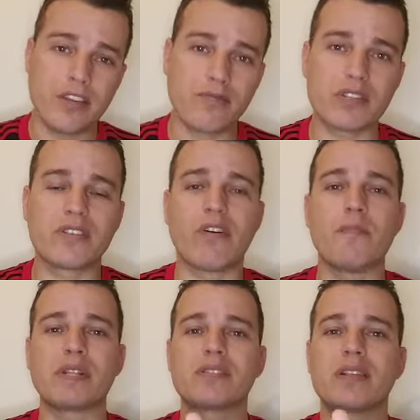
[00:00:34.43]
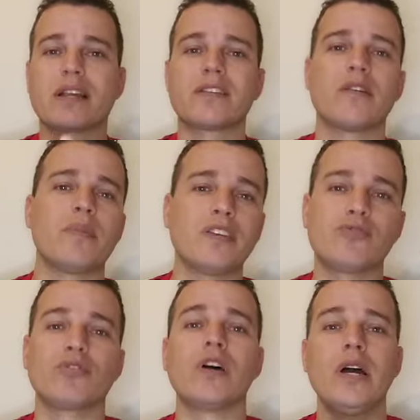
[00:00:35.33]
e você vai precisar aqui da minha
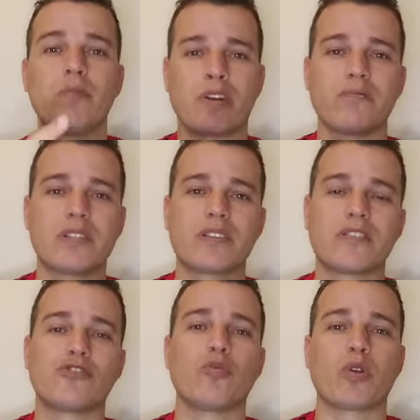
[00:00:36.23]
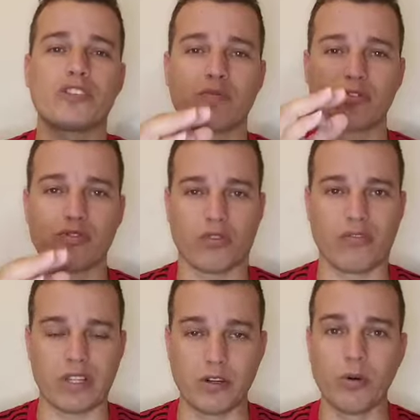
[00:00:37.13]
ajuda para você assistir o próximo jogo,
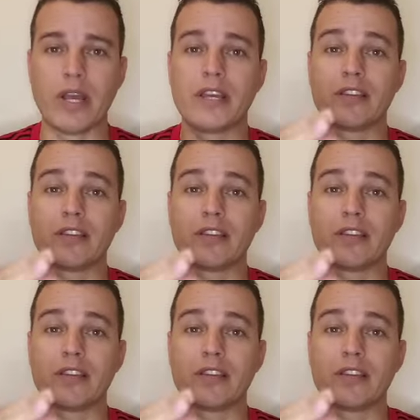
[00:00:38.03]
valeu?